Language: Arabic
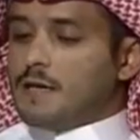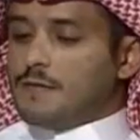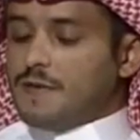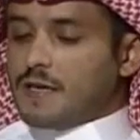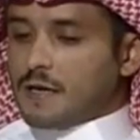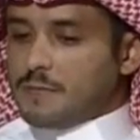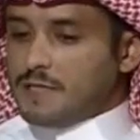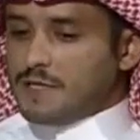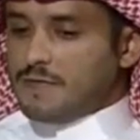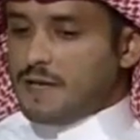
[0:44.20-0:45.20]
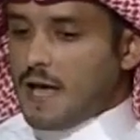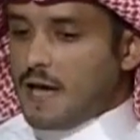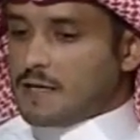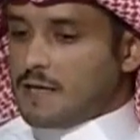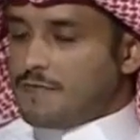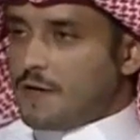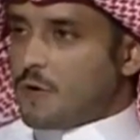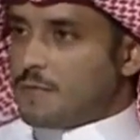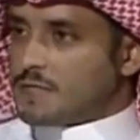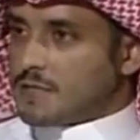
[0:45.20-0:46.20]
آه، الفكره بدات في نهايه
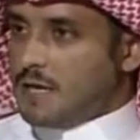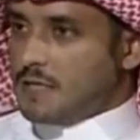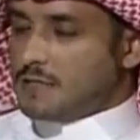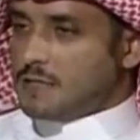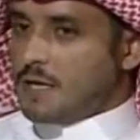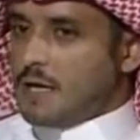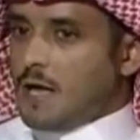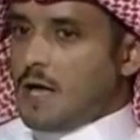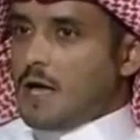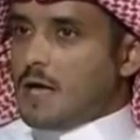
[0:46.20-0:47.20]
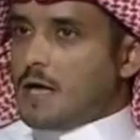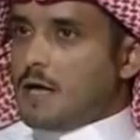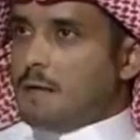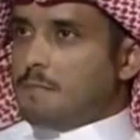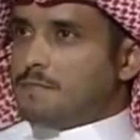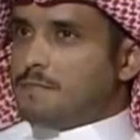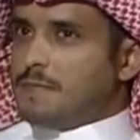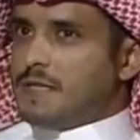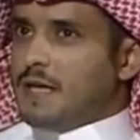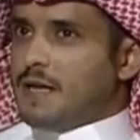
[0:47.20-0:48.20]
2015 آه،
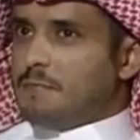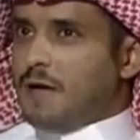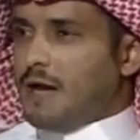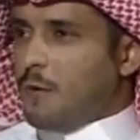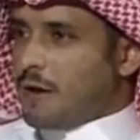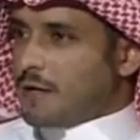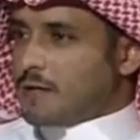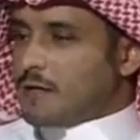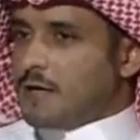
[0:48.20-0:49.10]
بدينا على ورق